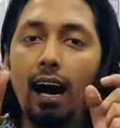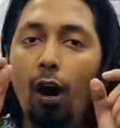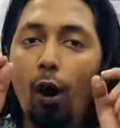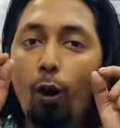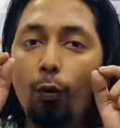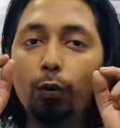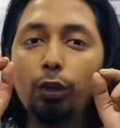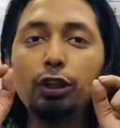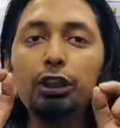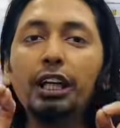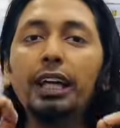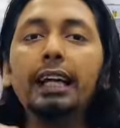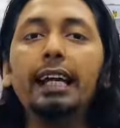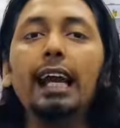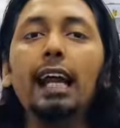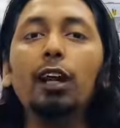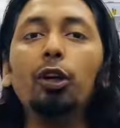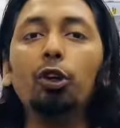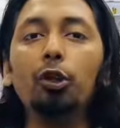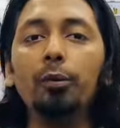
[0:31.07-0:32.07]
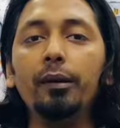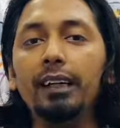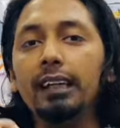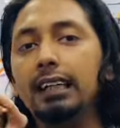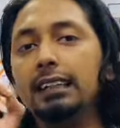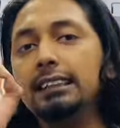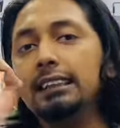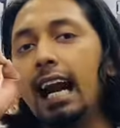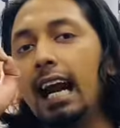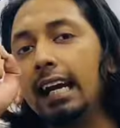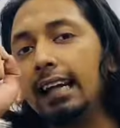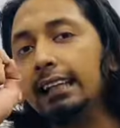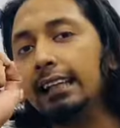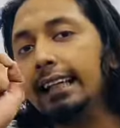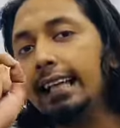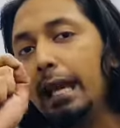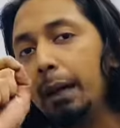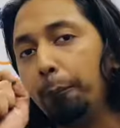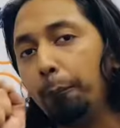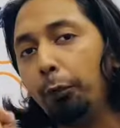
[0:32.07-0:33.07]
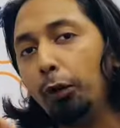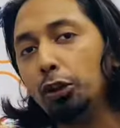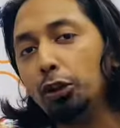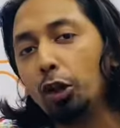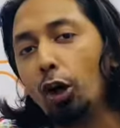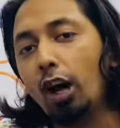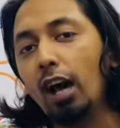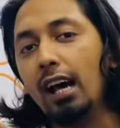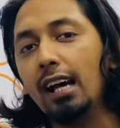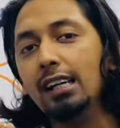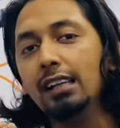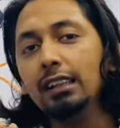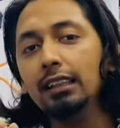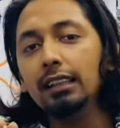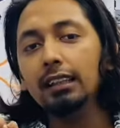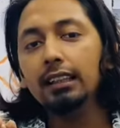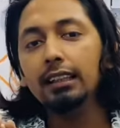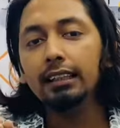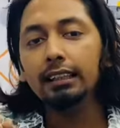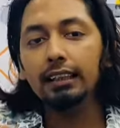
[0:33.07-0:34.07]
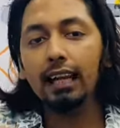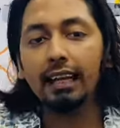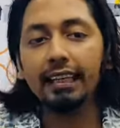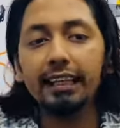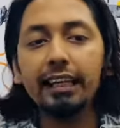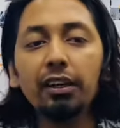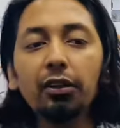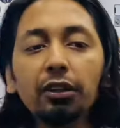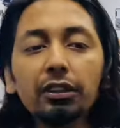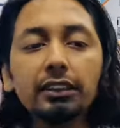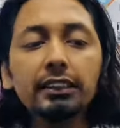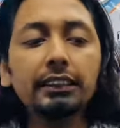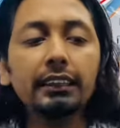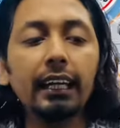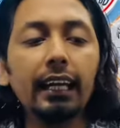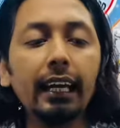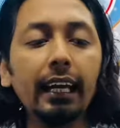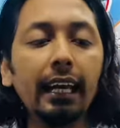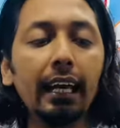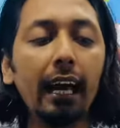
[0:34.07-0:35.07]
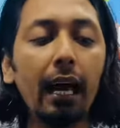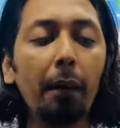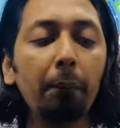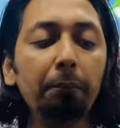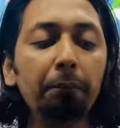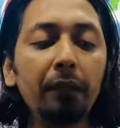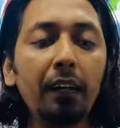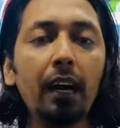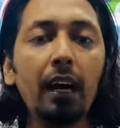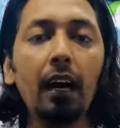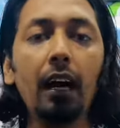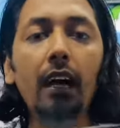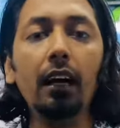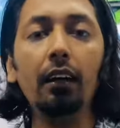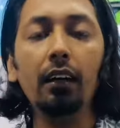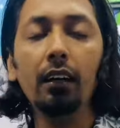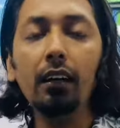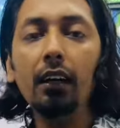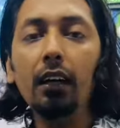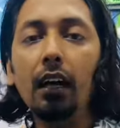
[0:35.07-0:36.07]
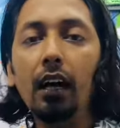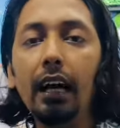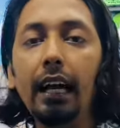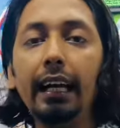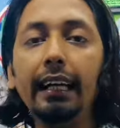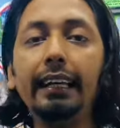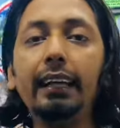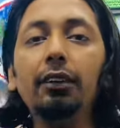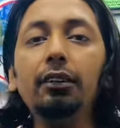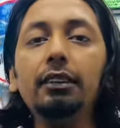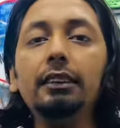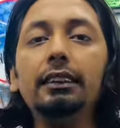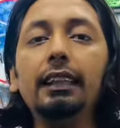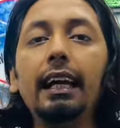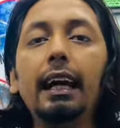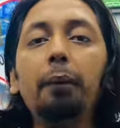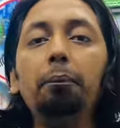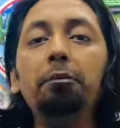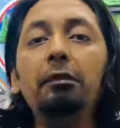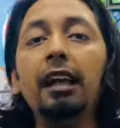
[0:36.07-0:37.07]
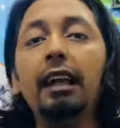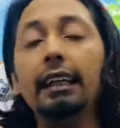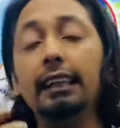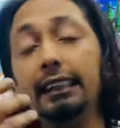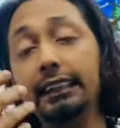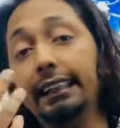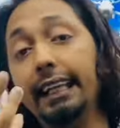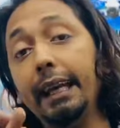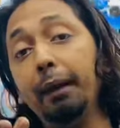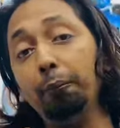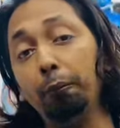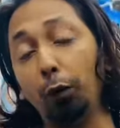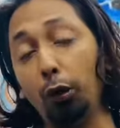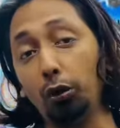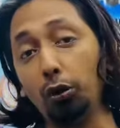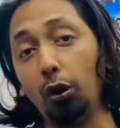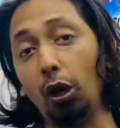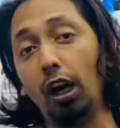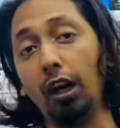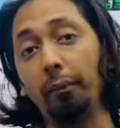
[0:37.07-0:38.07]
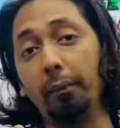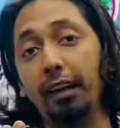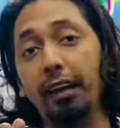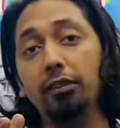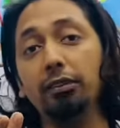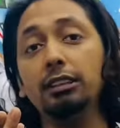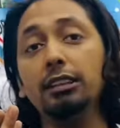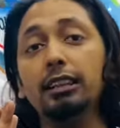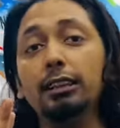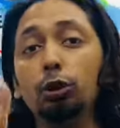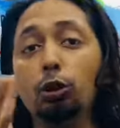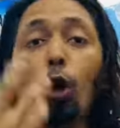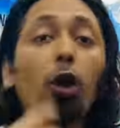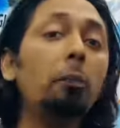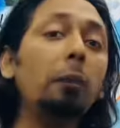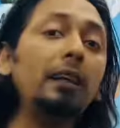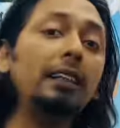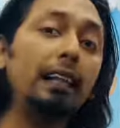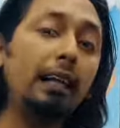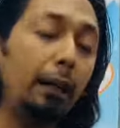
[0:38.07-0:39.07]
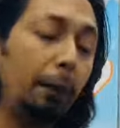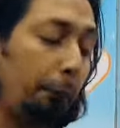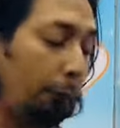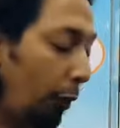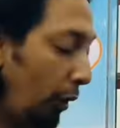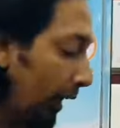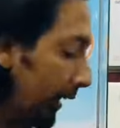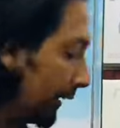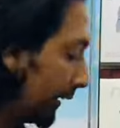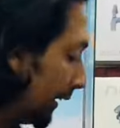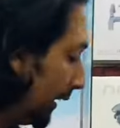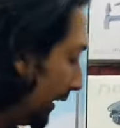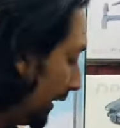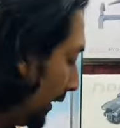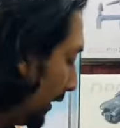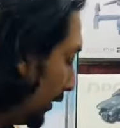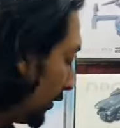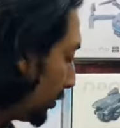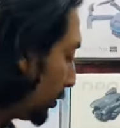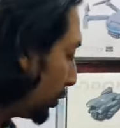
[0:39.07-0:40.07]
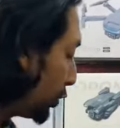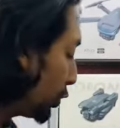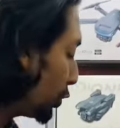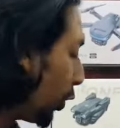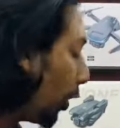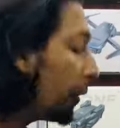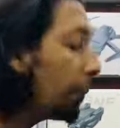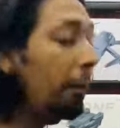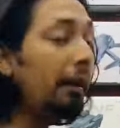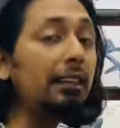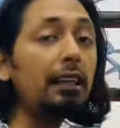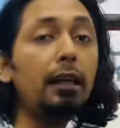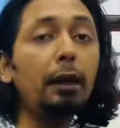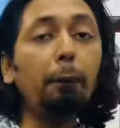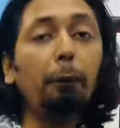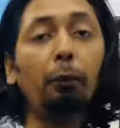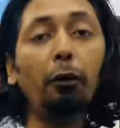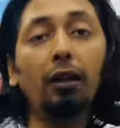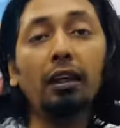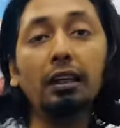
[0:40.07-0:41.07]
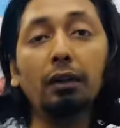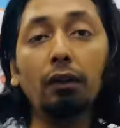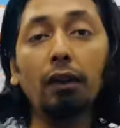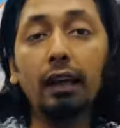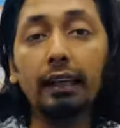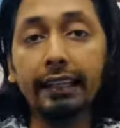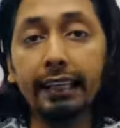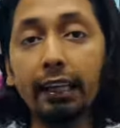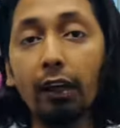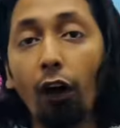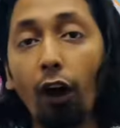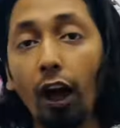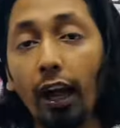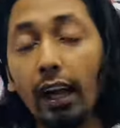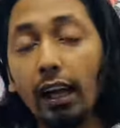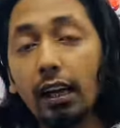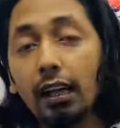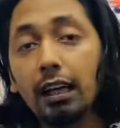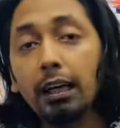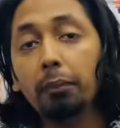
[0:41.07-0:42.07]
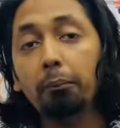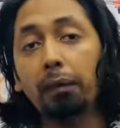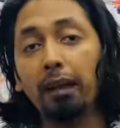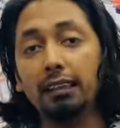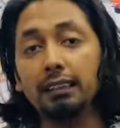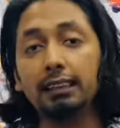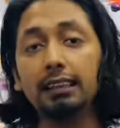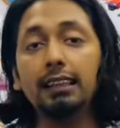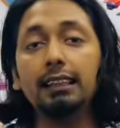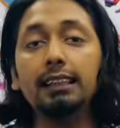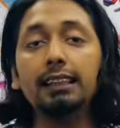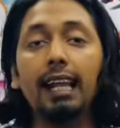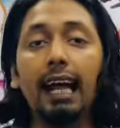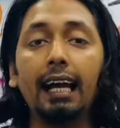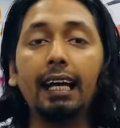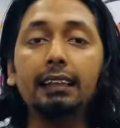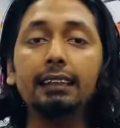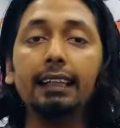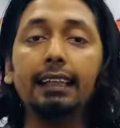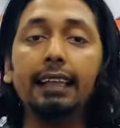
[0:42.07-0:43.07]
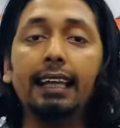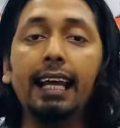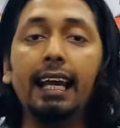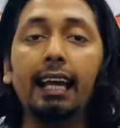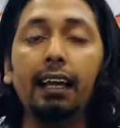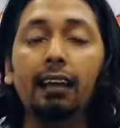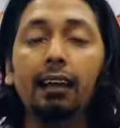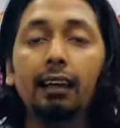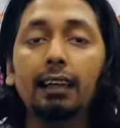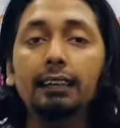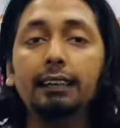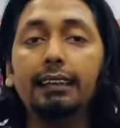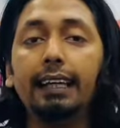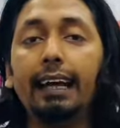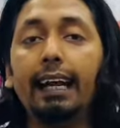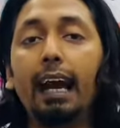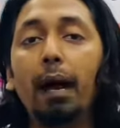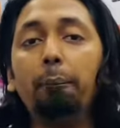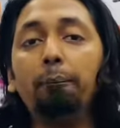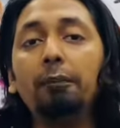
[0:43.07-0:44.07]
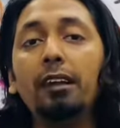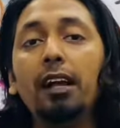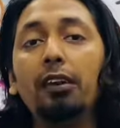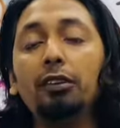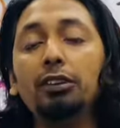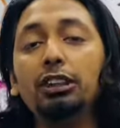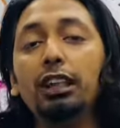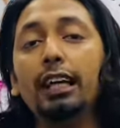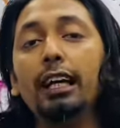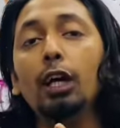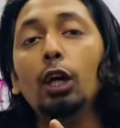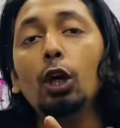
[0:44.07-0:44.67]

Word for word: অবশ্যই খেয়াল করবেন এটা চায়না থেকে ইম্পোর্ট করা নাকি হচ্ছে আপনার এটা হচ্ছে আপনার ইসে ইম্পোর্ট করা মানে হচ্ছে চকবাজারের প্রোডাক্ট সো চকবাজারের প্রোডাক্টগুলো কি হয় মাঝে সাঝে দেখা যায় কি যে আপনার হচ্ছে